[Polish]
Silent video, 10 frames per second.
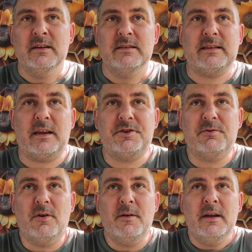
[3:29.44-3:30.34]

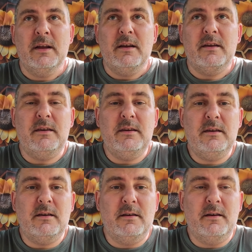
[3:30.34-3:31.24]
starczyło.
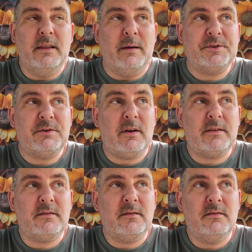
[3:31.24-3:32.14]
I y, na
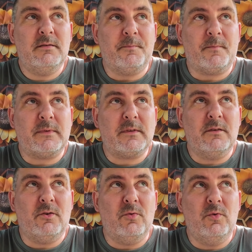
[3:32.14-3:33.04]
przykład
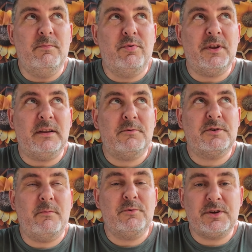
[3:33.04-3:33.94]
no uli burnata
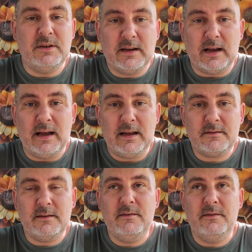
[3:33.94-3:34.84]
używam już kilka
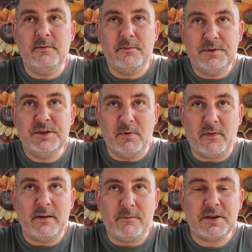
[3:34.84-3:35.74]
lat i
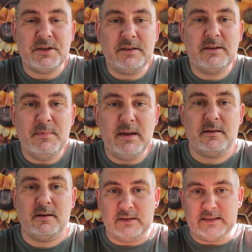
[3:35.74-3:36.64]
zimowałem właśnie na tych
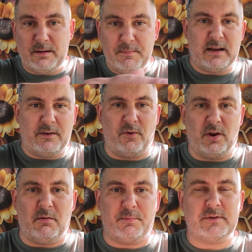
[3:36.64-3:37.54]
miękkich, to jest taka miękka
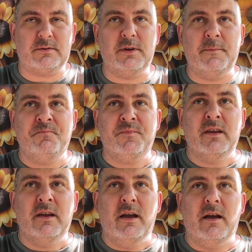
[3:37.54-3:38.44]
folia po prostu, nie?
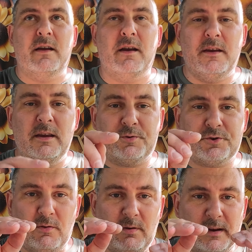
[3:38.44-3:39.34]
Y, I
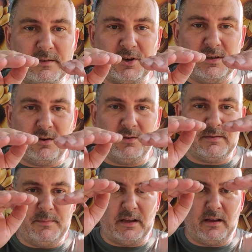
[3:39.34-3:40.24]
pszczoły bardzo często ją
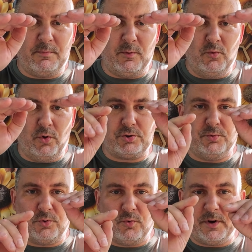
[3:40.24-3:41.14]
sobie tak jakby
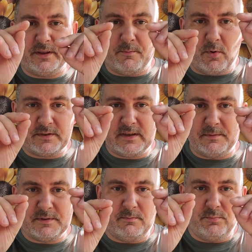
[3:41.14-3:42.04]
unoszą do góry, te mostki
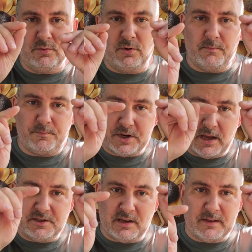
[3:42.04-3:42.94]
tam sobie budują,
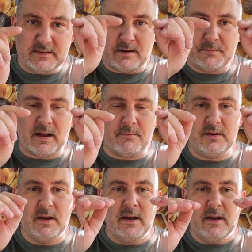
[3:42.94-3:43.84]
przejścia między ramkami,